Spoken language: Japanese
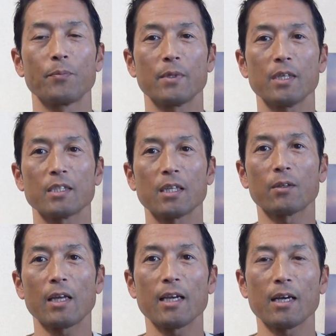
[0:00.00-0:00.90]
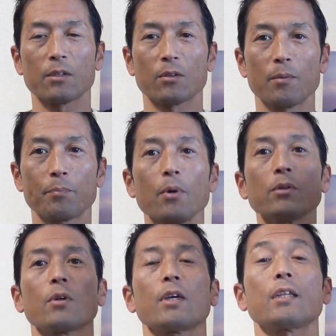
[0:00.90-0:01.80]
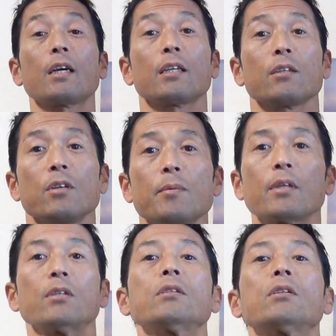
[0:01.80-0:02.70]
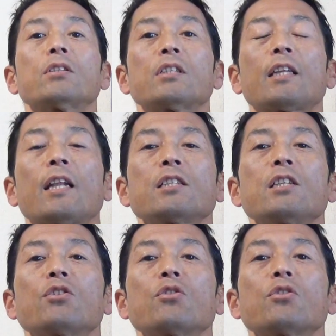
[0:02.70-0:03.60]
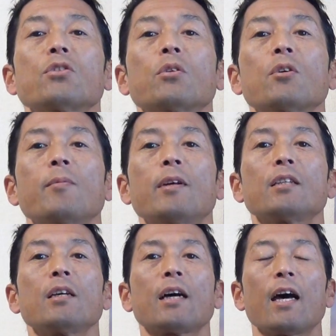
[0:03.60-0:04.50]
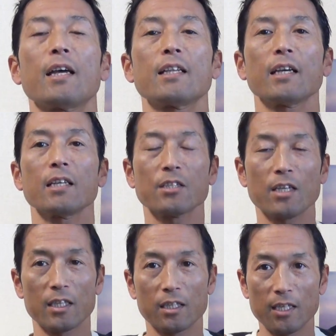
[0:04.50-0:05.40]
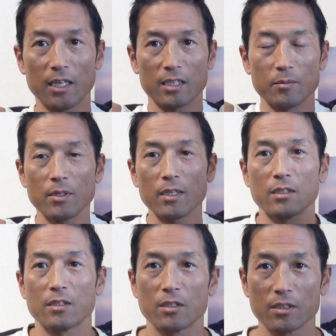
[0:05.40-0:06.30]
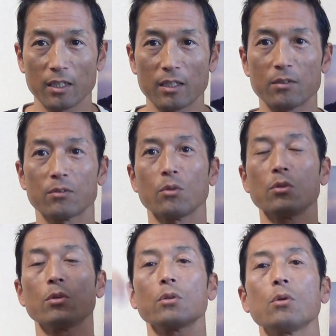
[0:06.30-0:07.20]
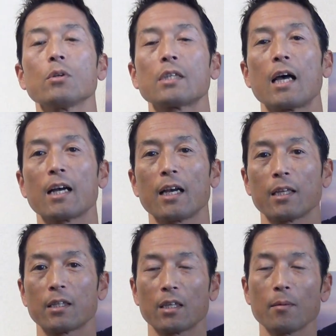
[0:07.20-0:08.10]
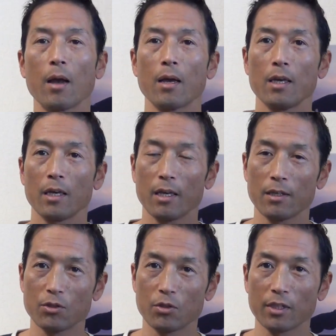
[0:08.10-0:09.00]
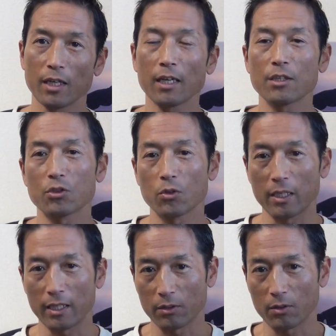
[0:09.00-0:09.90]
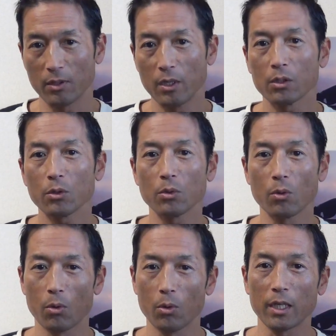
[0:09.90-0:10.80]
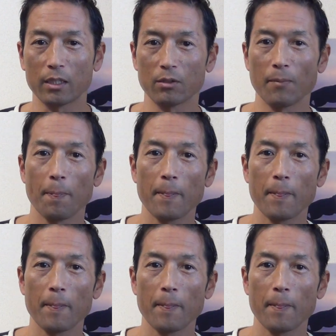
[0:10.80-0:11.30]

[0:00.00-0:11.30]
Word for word: ね、下の台があるところでポンと蹴ってあげて上までクッと正しい収縮のところまで行ったら帰りだけ使ってネガティブで使っていくということを3回やっていけば、えー、12回が15回になってくるという方法でやっていく。